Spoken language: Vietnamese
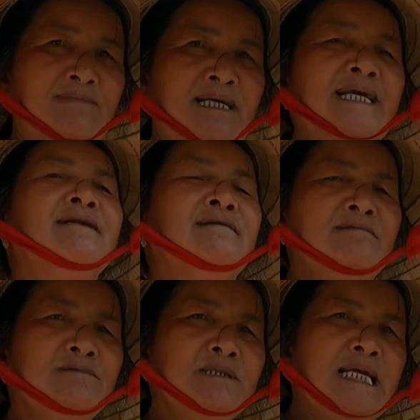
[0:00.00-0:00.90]
mà lên đó
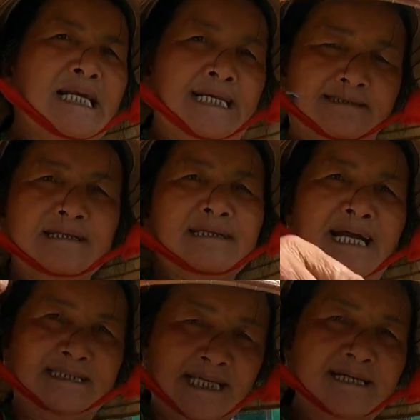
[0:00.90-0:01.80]
là tất
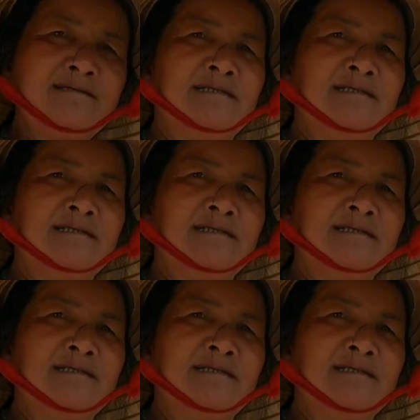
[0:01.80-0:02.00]
cả thấy ừ.